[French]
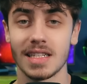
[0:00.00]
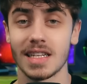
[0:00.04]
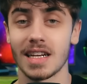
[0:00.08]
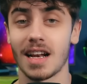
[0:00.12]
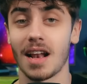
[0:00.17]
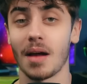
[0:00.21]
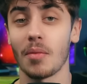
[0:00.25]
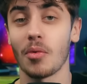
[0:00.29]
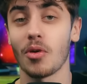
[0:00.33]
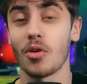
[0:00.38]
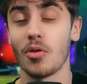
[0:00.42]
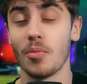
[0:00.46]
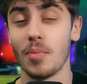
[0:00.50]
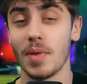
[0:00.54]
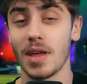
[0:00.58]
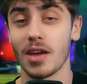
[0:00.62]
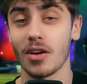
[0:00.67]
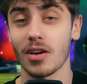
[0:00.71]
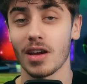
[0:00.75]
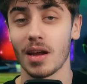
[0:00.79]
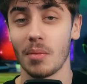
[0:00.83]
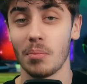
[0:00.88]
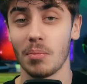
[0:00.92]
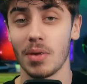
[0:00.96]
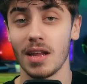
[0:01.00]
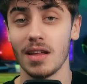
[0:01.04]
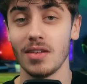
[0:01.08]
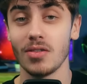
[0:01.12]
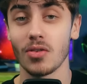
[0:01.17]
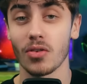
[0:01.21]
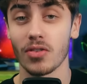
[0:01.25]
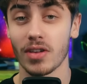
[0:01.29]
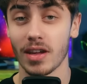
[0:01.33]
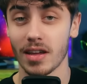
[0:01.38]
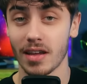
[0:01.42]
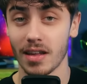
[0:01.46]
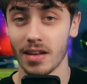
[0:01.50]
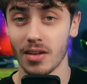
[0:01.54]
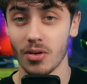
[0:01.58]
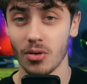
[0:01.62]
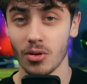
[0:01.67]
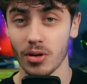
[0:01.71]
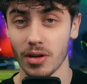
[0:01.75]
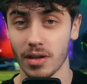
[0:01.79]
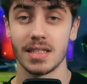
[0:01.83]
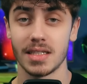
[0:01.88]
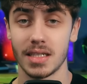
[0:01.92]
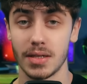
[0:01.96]
C'est clairement le meilleur gameplay dans sa
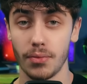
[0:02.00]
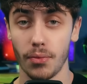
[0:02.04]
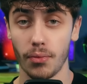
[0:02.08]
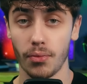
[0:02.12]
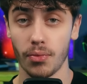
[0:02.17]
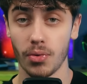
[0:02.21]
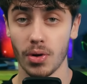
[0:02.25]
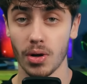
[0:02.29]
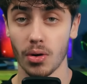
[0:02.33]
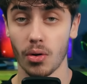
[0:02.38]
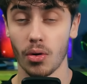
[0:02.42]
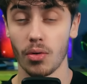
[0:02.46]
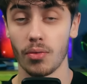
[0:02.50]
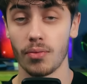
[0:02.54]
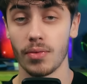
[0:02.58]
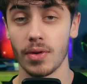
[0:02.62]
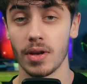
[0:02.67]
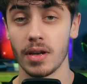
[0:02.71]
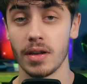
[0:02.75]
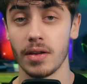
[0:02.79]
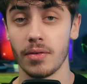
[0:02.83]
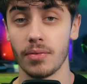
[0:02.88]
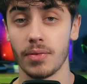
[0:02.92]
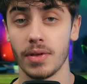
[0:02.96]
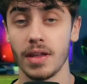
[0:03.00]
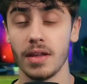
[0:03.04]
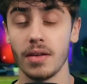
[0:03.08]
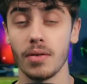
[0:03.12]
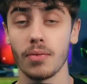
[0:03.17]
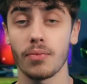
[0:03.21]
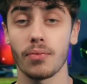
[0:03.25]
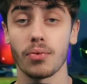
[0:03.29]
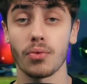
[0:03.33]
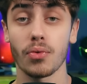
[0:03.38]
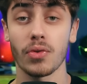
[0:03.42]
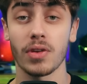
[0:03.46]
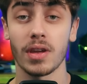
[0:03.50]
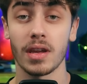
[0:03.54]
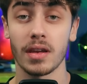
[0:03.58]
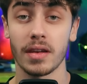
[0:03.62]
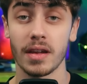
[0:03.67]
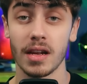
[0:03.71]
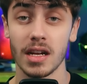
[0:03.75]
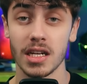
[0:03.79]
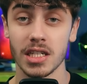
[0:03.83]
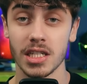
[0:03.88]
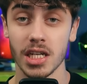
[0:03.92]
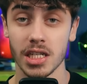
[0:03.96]
catégorie. Si vous voulez relever le défi, foncez
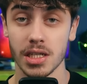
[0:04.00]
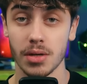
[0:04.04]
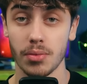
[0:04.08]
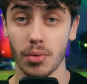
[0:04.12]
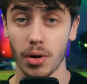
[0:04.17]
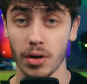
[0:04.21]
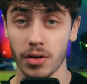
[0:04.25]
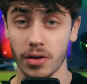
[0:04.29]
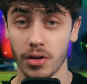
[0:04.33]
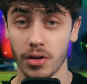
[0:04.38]
télécharger War